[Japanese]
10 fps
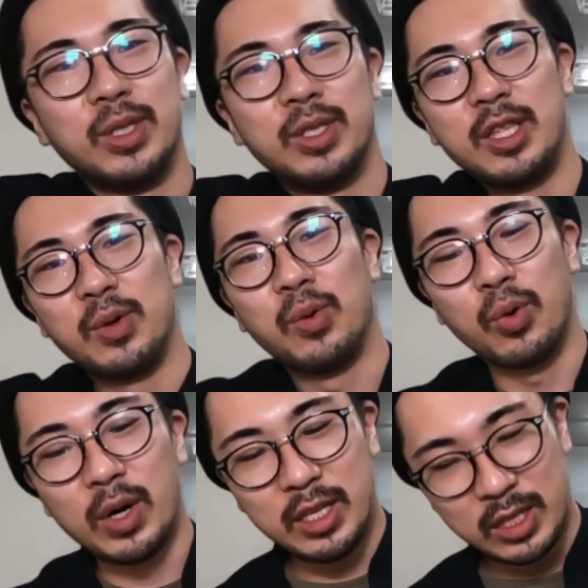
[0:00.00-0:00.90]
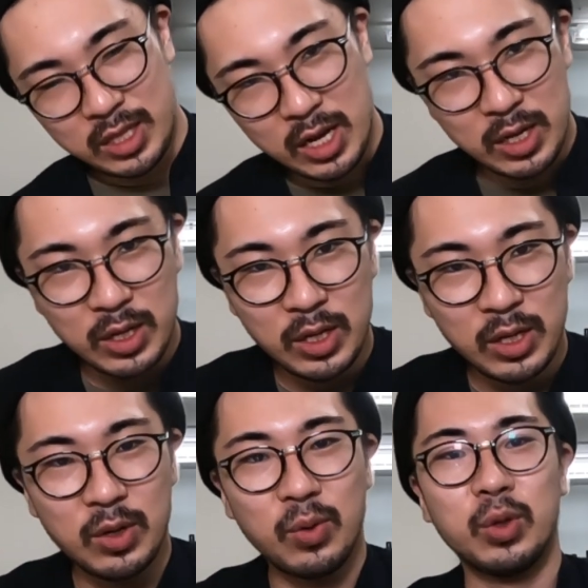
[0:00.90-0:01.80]
なのでここは一旦
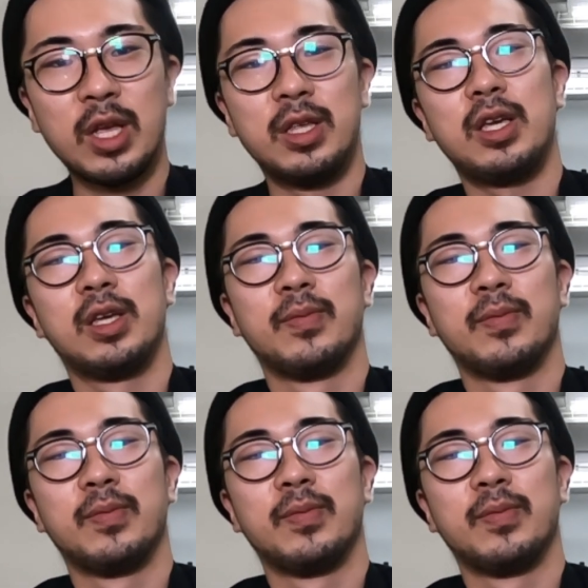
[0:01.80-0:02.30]
5点に